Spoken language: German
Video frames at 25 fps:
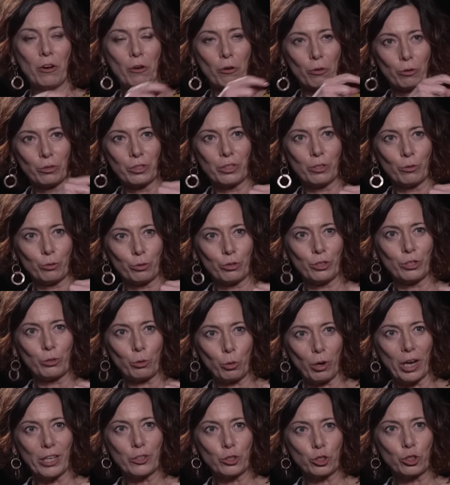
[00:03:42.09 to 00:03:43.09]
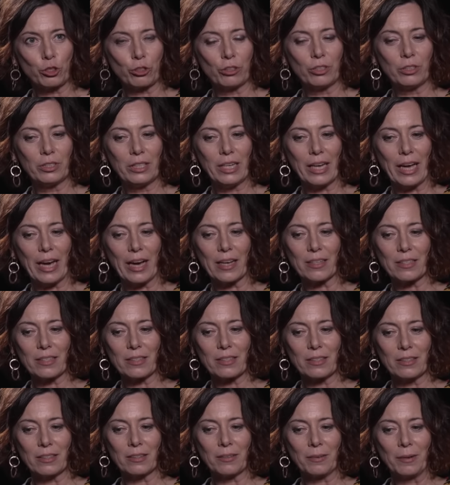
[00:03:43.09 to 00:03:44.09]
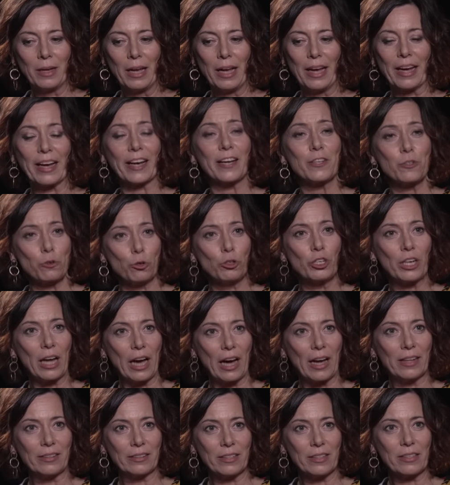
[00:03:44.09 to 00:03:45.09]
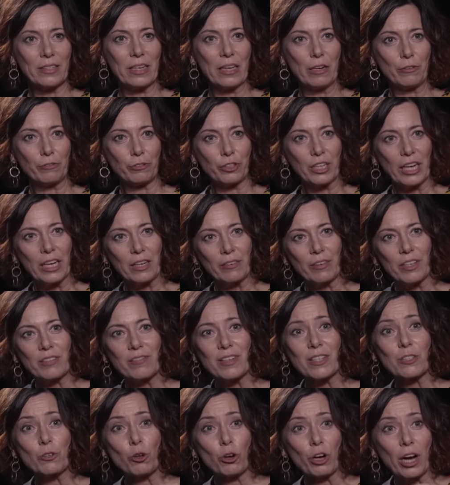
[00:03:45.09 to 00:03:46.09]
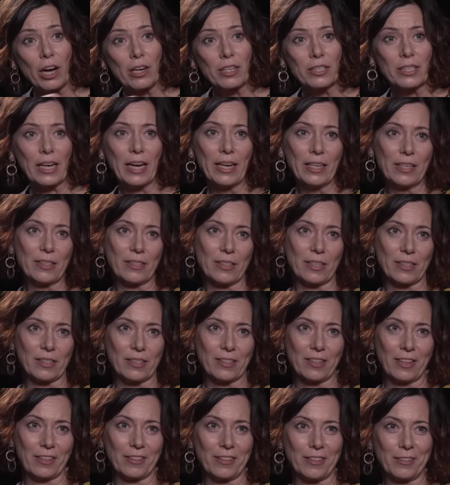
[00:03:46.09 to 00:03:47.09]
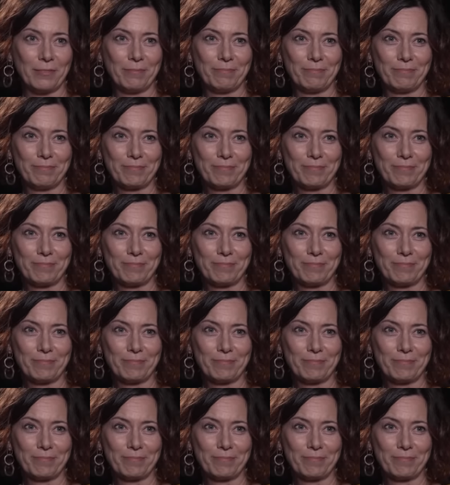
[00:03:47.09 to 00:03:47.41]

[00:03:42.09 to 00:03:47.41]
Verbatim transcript: und, und dort schon die ersten Resultate sehen von etwas, was noch gar nicht eingesetzt hatte.